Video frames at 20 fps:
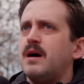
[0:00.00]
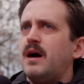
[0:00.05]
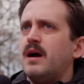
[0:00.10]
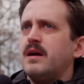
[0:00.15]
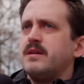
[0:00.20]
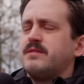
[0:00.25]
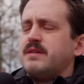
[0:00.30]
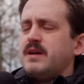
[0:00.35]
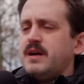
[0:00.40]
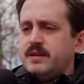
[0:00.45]

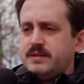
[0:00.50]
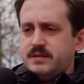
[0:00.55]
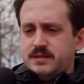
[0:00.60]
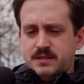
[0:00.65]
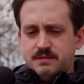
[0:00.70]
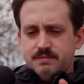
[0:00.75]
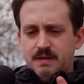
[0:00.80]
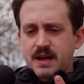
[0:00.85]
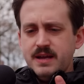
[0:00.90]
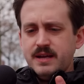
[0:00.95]
Also ja,
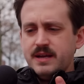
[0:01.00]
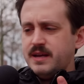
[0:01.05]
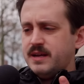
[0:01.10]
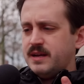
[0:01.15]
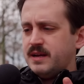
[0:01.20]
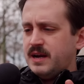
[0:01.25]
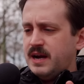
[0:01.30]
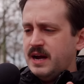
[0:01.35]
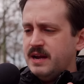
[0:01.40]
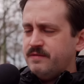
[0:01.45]
zwei
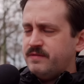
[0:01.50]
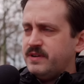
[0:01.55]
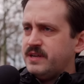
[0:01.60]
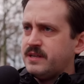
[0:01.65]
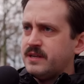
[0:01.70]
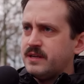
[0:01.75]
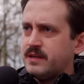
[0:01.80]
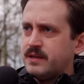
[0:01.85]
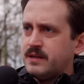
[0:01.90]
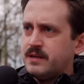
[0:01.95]
gegen einen
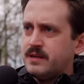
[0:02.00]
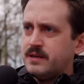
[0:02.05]
wichtig.